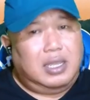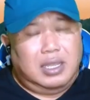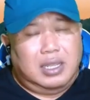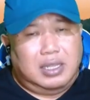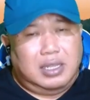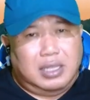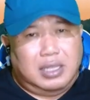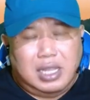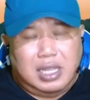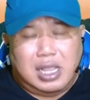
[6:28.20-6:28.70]

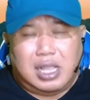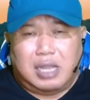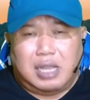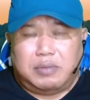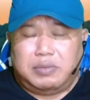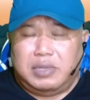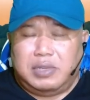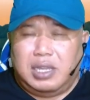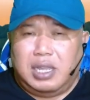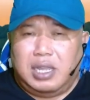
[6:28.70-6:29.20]
Di
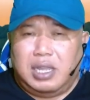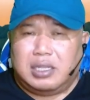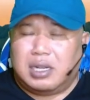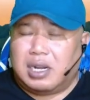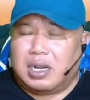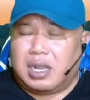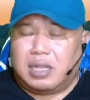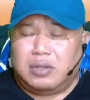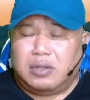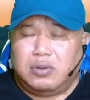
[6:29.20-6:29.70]
dalamnya
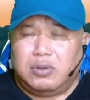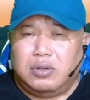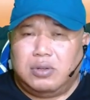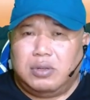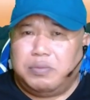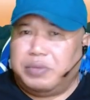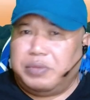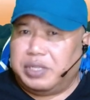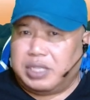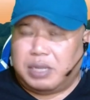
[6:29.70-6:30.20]
terkandung
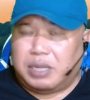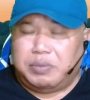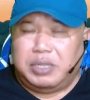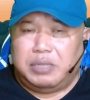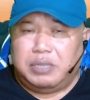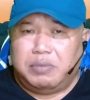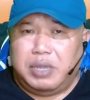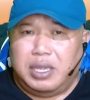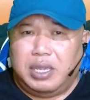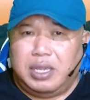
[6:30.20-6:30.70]

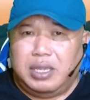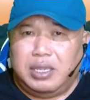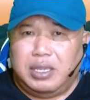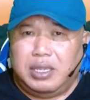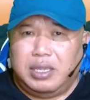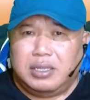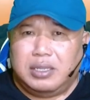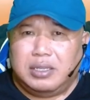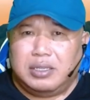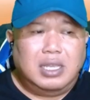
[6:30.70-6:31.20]
vitamin B,
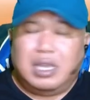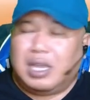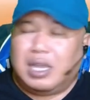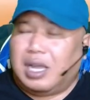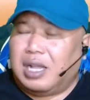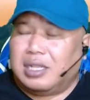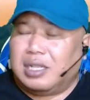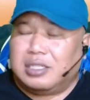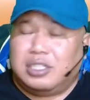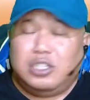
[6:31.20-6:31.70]

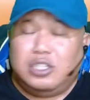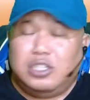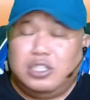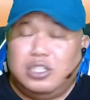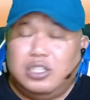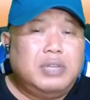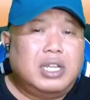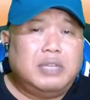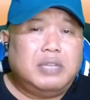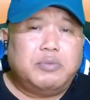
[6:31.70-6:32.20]
kalsium,
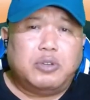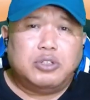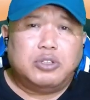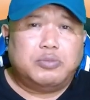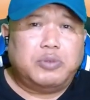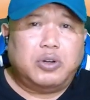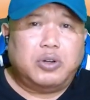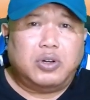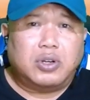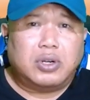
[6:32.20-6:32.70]
dan
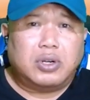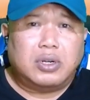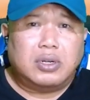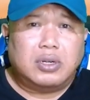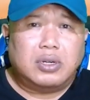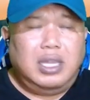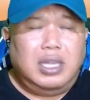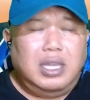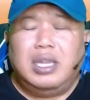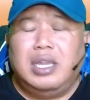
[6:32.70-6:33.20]
fosfor.
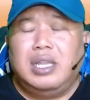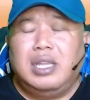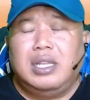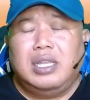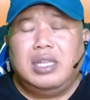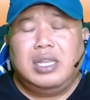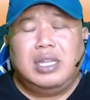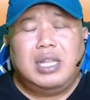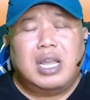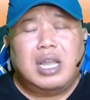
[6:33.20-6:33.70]

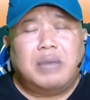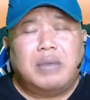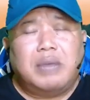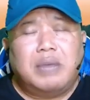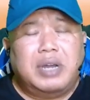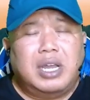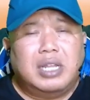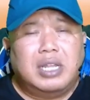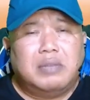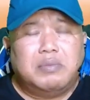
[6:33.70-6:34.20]
Ini
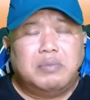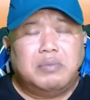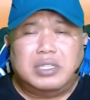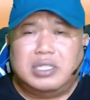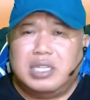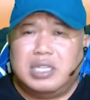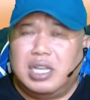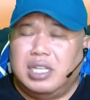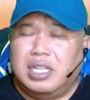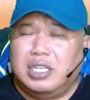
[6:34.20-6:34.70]
dapat
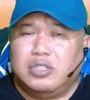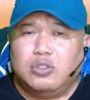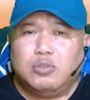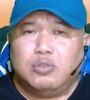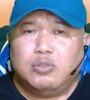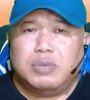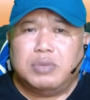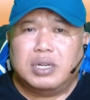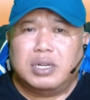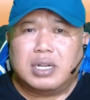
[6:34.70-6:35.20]
menjadi
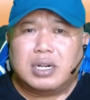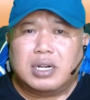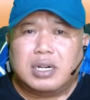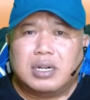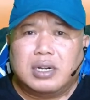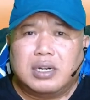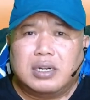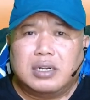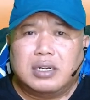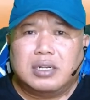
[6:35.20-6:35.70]
sumber
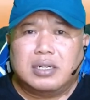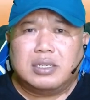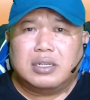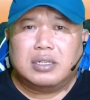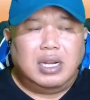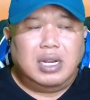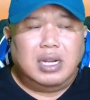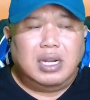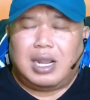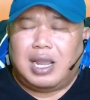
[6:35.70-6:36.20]

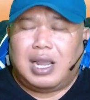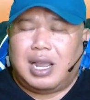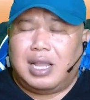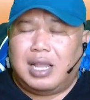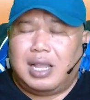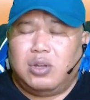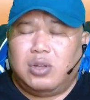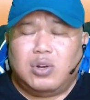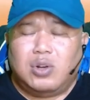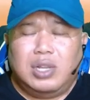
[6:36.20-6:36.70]

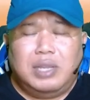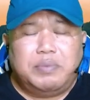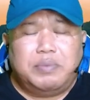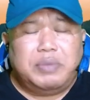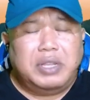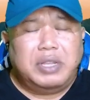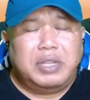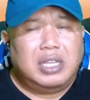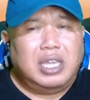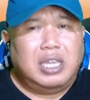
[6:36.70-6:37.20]
kalori
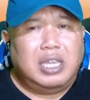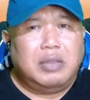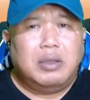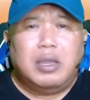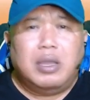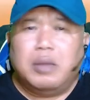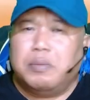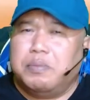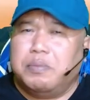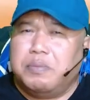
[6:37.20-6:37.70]
penting
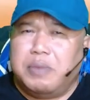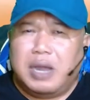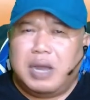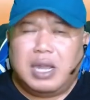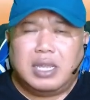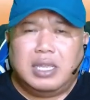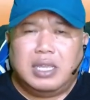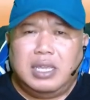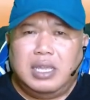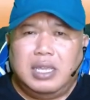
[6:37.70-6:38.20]

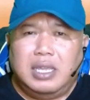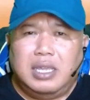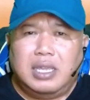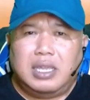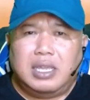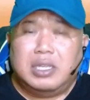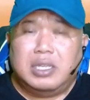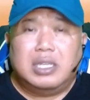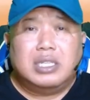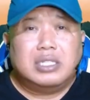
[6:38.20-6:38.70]
bagi
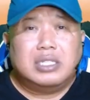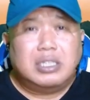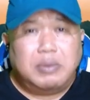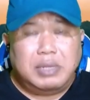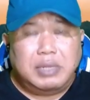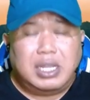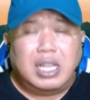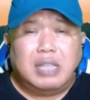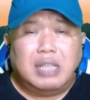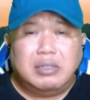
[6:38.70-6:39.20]

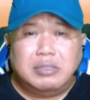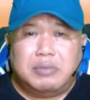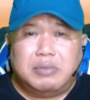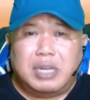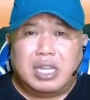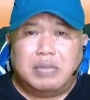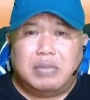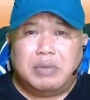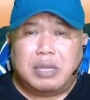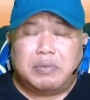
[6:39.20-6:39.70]
sahabat alam
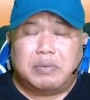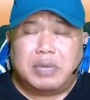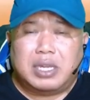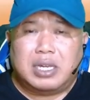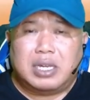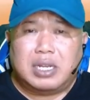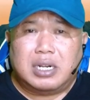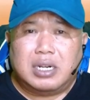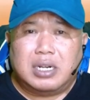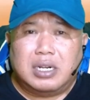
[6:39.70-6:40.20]
sebagai
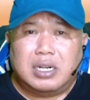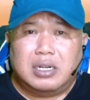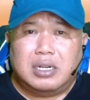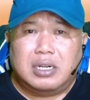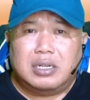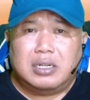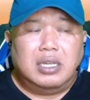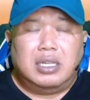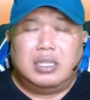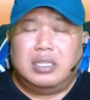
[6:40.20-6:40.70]
backpacker
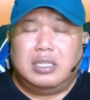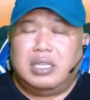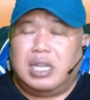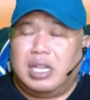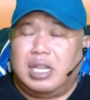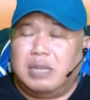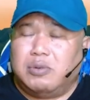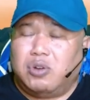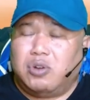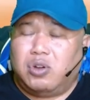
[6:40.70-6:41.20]

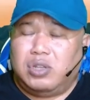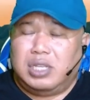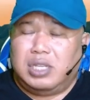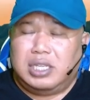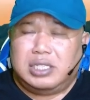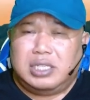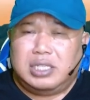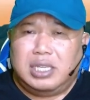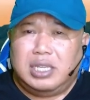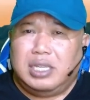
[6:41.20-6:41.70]
dalam
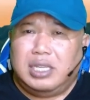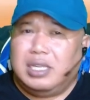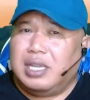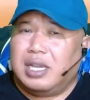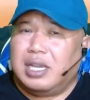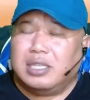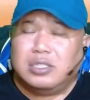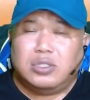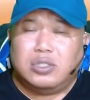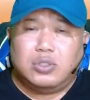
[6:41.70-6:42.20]
kondisi
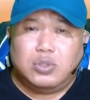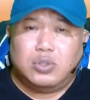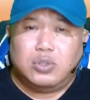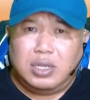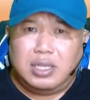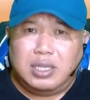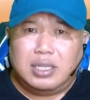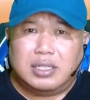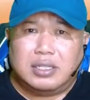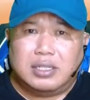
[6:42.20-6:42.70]
yang sulit.